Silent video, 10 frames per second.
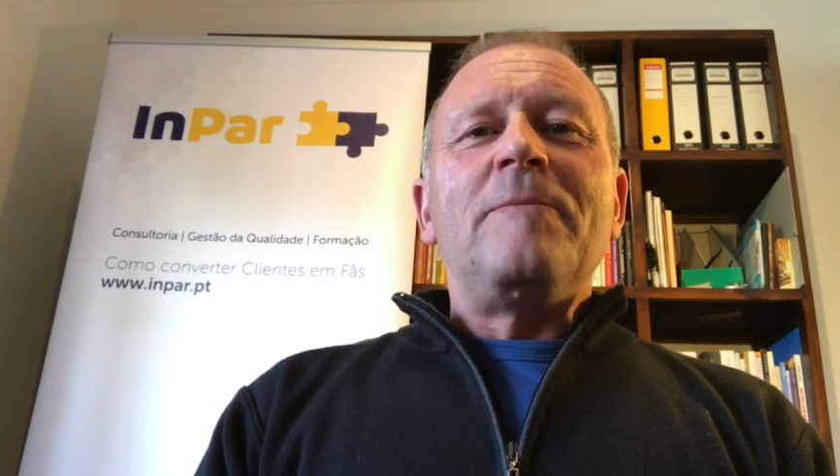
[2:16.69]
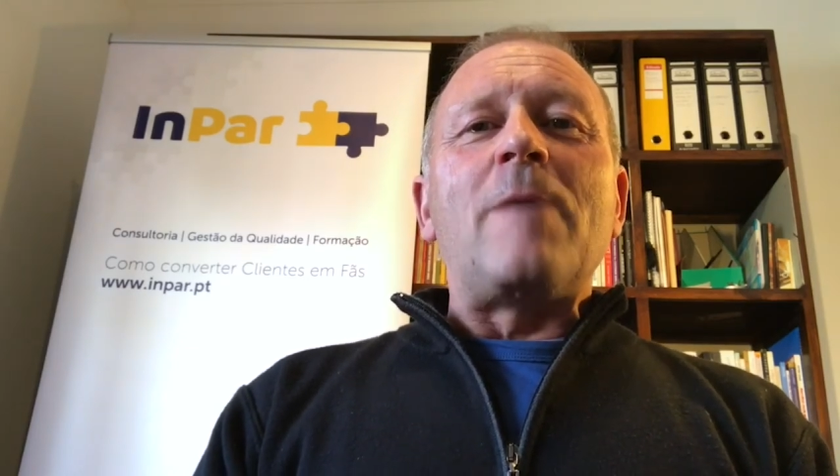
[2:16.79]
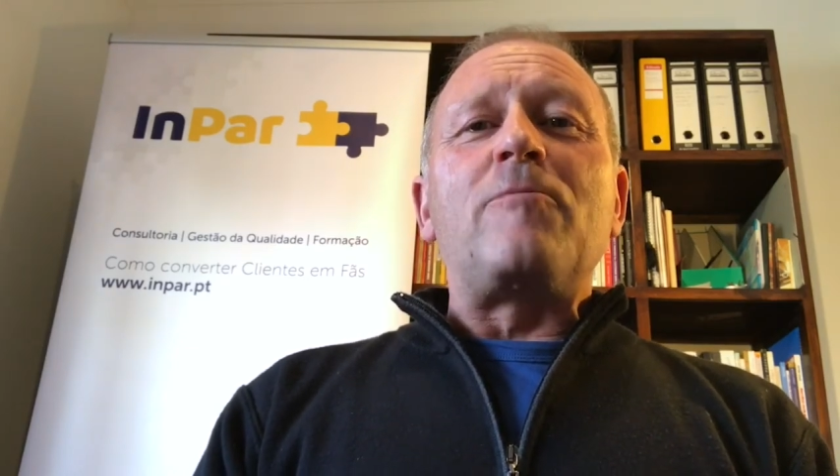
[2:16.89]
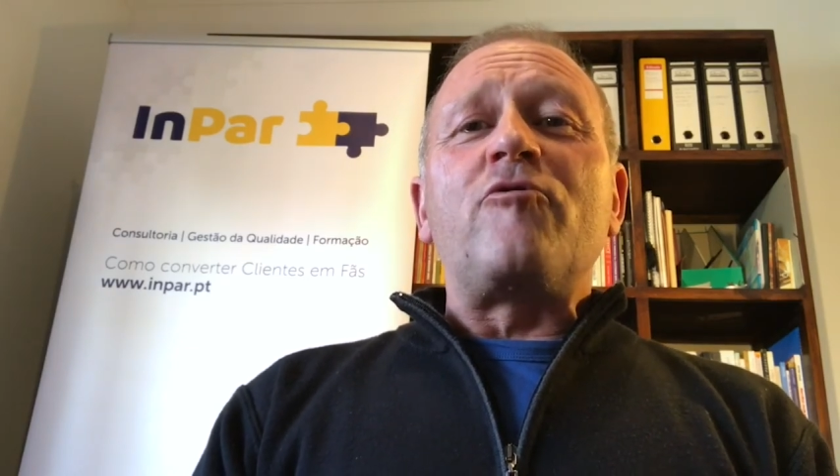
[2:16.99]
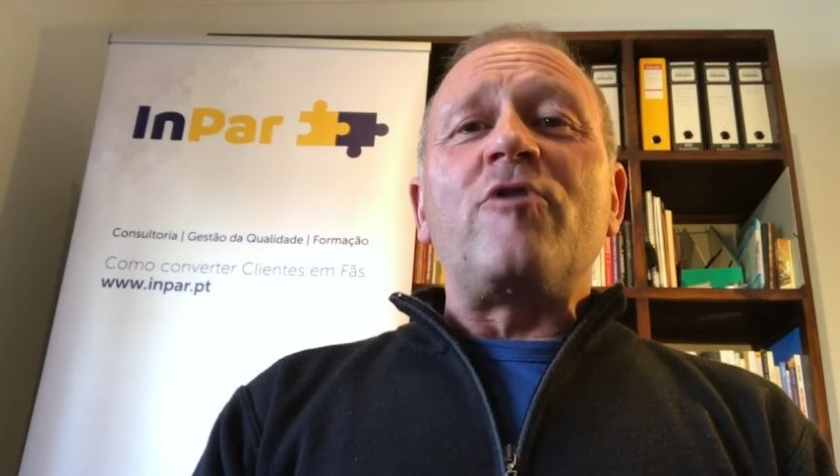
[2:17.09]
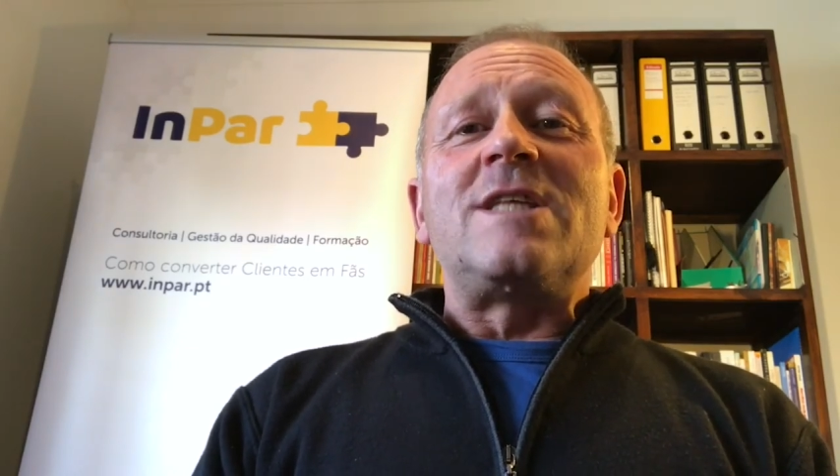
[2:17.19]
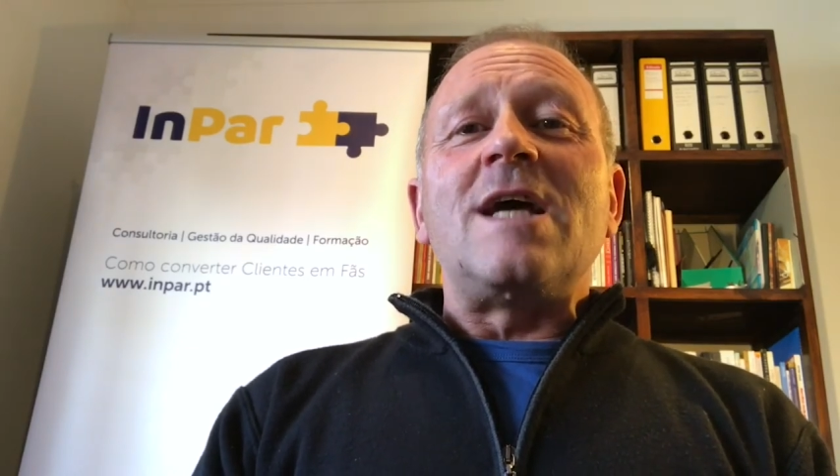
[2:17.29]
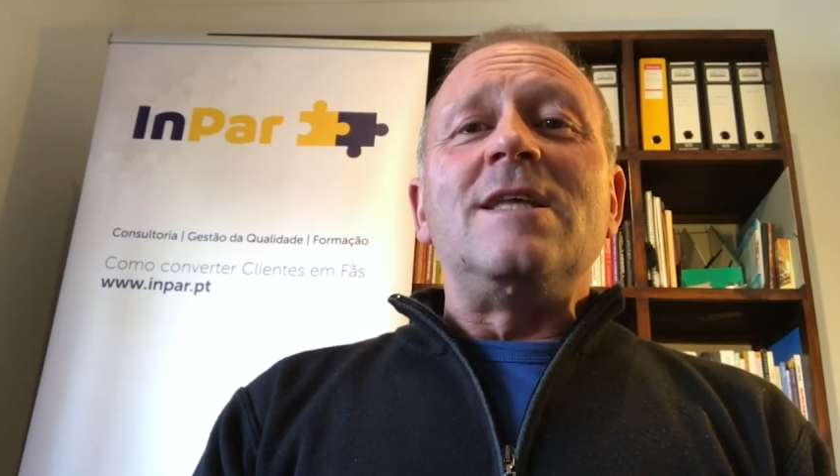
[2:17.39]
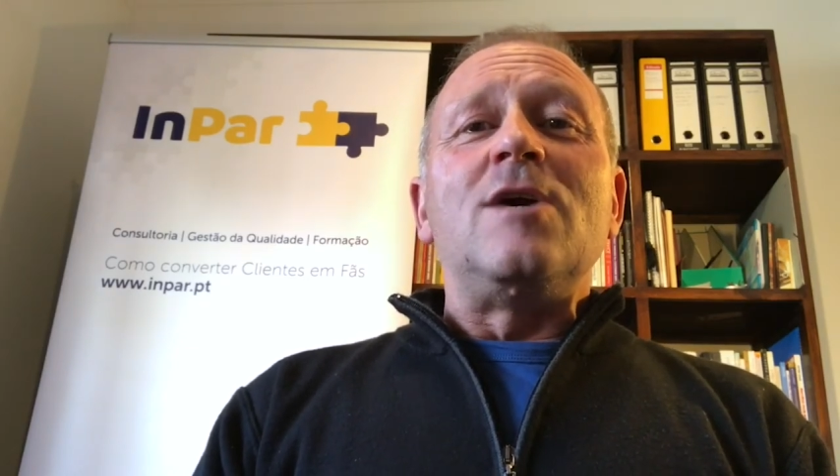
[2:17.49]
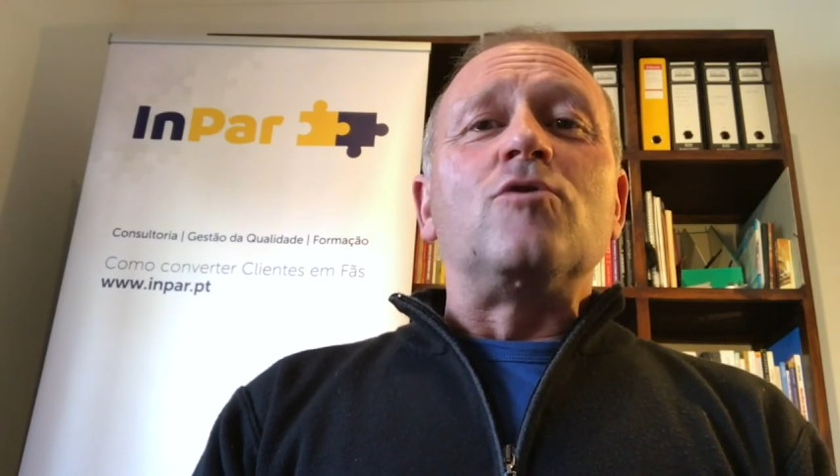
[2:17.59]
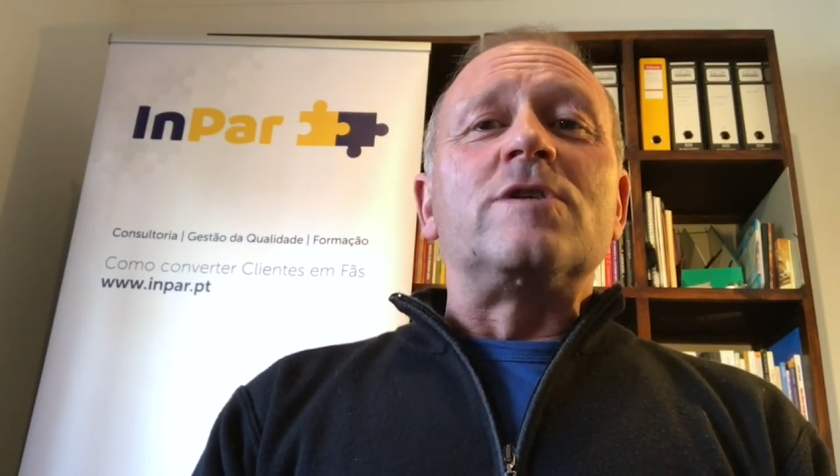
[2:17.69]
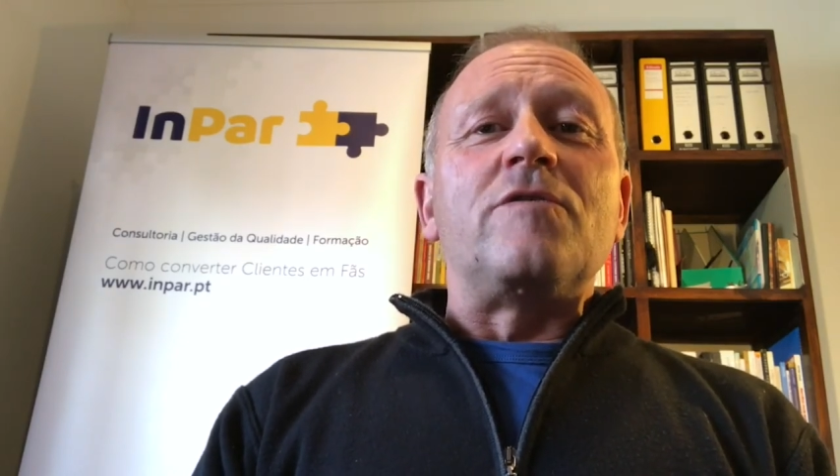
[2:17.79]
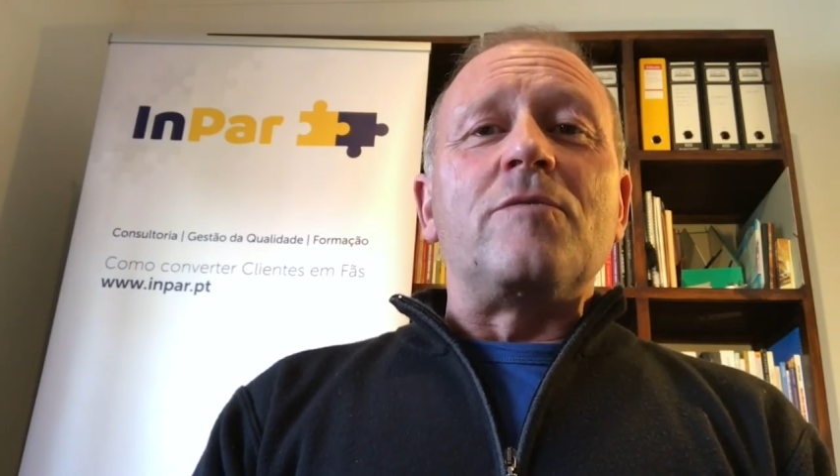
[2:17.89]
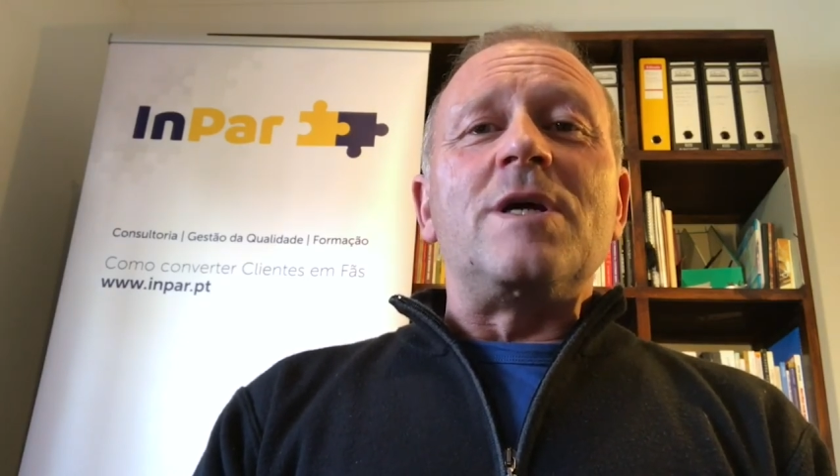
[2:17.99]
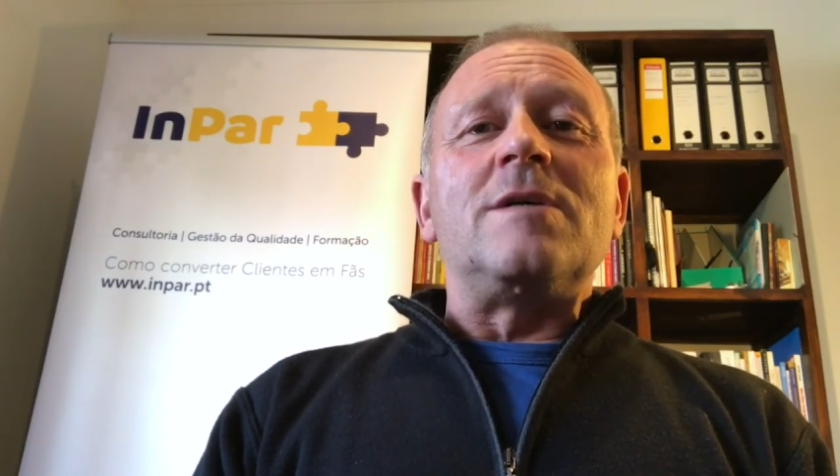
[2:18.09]
aproveitando
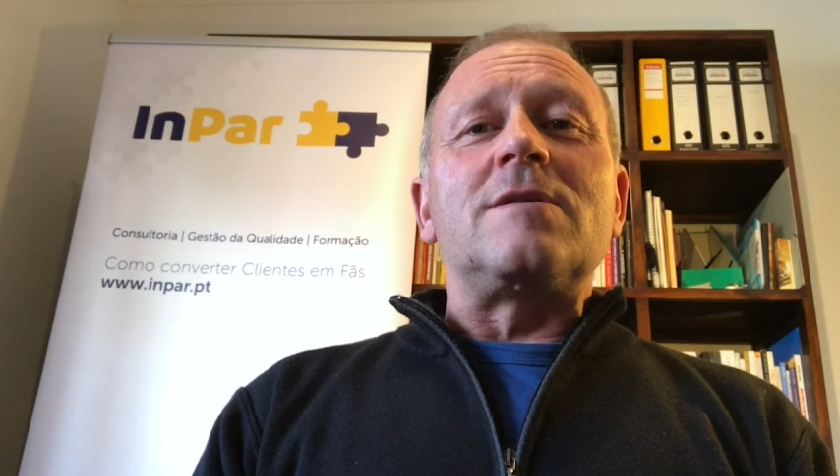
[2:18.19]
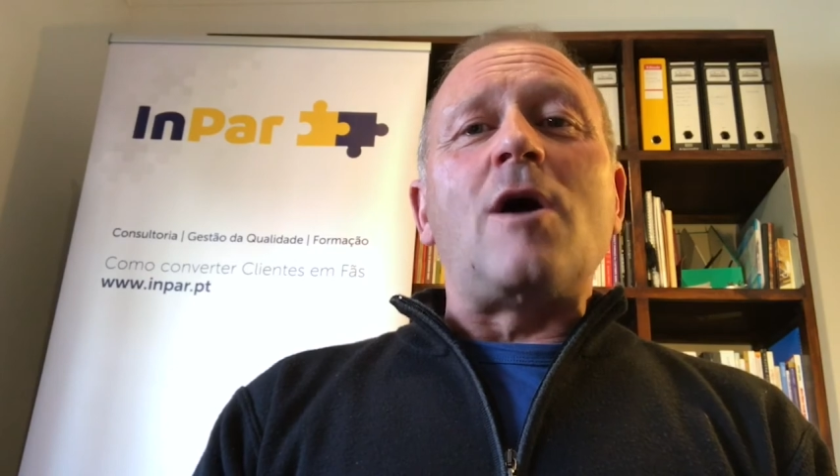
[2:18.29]
inclusivamente,